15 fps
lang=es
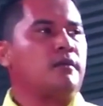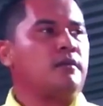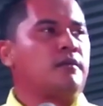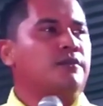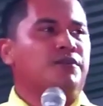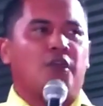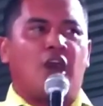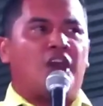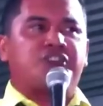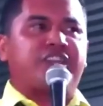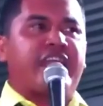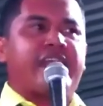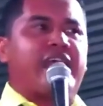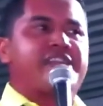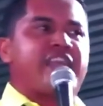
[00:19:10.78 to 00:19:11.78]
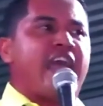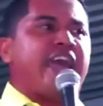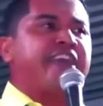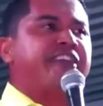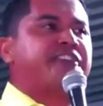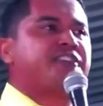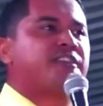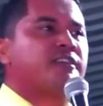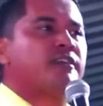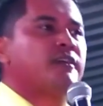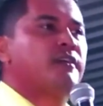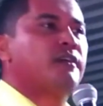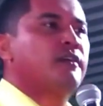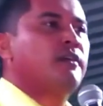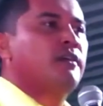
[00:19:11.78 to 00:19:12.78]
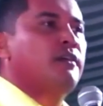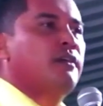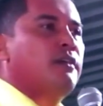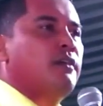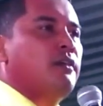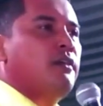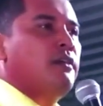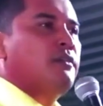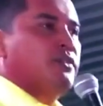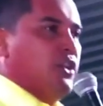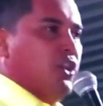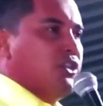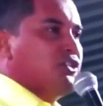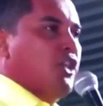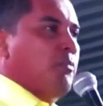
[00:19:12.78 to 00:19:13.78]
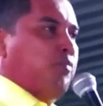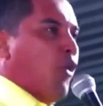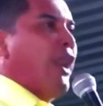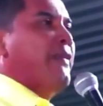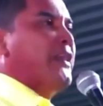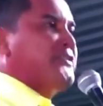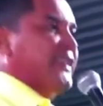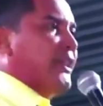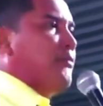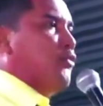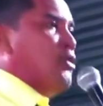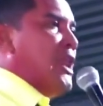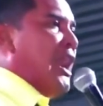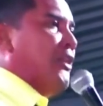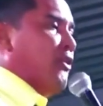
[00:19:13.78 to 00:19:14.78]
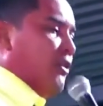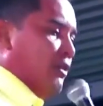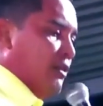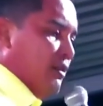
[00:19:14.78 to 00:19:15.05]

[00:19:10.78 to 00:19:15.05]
No os engañéis. Dios no puede ser burlado.